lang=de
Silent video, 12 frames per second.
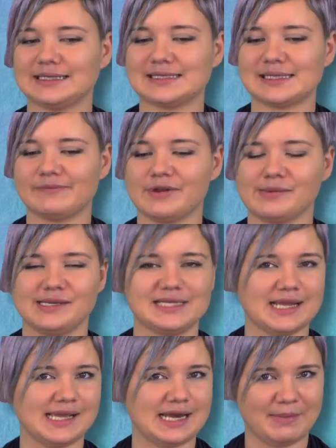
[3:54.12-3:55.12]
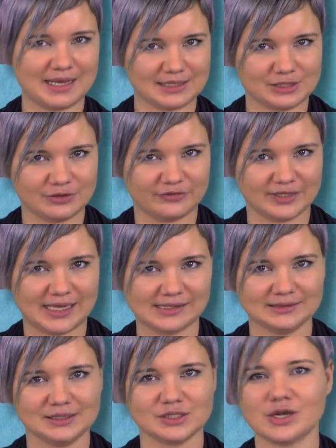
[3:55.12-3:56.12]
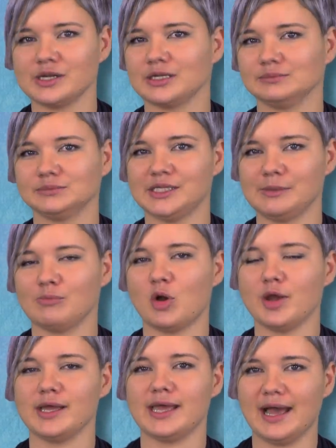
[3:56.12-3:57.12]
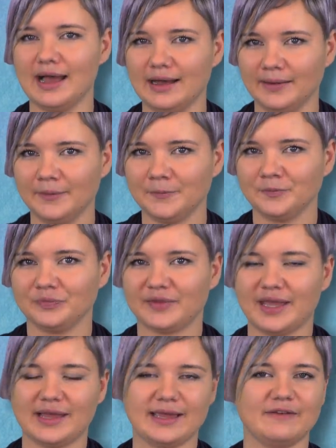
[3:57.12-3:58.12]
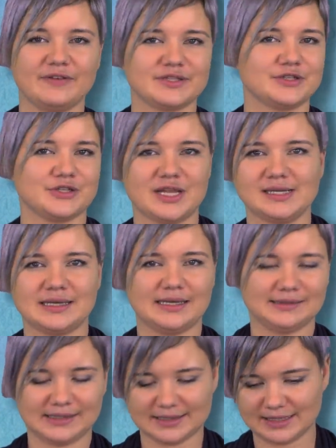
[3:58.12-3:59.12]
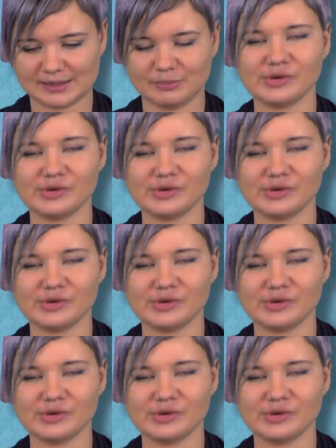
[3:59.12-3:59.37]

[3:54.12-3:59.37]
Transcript: Das haben wir aber nicht Angela Merkel zu verdanken, sondern dem EuGH, der ja festgestellt hat, dass das